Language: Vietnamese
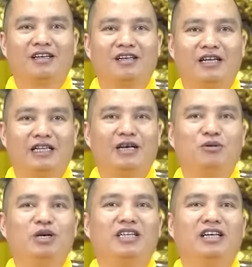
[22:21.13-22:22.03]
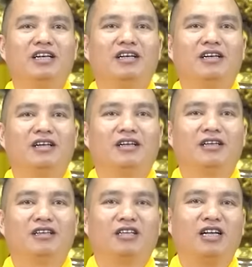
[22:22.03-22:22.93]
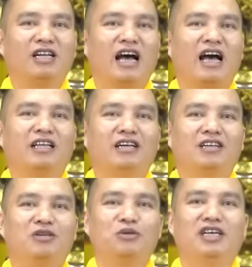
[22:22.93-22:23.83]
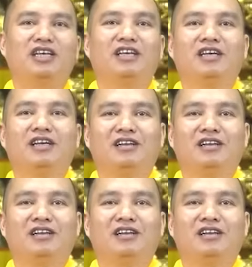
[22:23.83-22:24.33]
để gieo duyên gì cho tất cả những chúng sinh,